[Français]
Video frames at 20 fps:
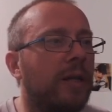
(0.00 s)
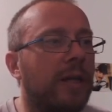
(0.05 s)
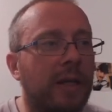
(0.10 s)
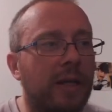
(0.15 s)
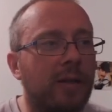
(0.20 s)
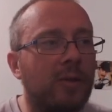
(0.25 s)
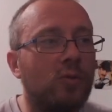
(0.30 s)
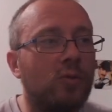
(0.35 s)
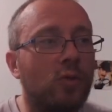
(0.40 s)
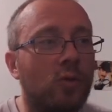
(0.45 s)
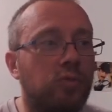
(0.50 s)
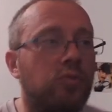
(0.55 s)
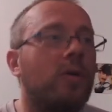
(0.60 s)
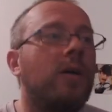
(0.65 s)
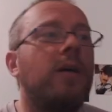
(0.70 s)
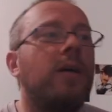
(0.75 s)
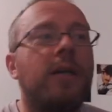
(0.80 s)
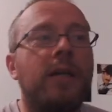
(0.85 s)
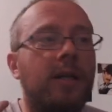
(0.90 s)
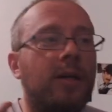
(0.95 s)
est deux
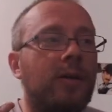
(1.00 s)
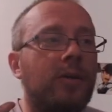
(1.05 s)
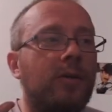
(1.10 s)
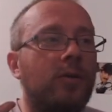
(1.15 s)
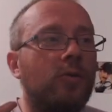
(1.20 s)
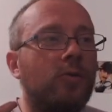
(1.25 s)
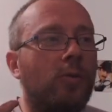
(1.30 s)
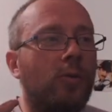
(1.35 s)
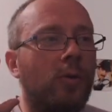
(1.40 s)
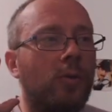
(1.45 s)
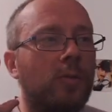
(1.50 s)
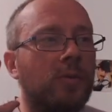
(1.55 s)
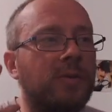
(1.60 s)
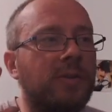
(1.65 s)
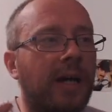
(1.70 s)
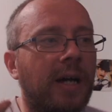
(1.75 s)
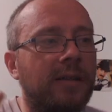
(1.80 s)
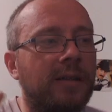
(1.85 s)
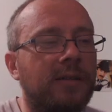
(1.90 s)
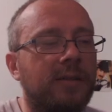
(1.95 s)
points, et, le front
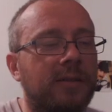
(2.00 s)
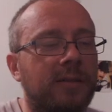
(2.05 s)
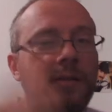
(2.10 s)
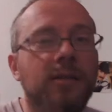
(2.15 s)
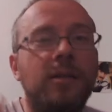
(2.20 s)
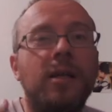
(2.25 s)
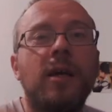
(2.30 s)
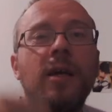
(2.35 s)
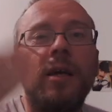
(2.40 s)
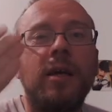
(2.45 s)
s'arrête ici.